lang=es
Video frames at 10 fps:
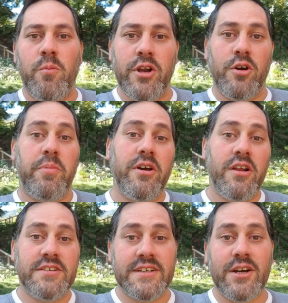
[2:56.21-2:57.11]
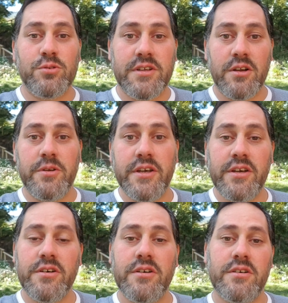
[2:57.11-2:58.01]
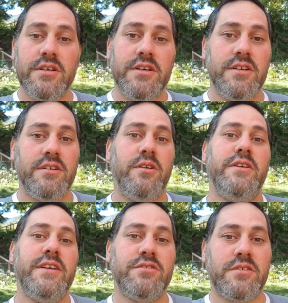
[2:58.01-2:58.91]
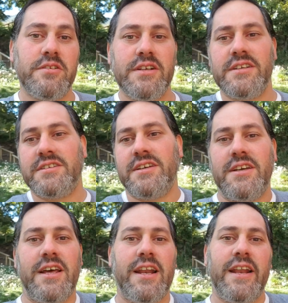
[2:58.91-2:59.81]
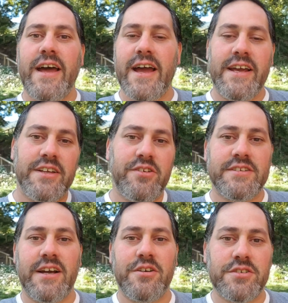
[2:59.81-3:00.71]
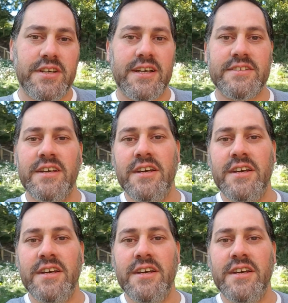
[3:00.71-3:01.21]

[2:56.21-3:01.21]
Bueno, espero que les haya gustado el video y no olviden de suscribirse, darle like y todas esas cosas.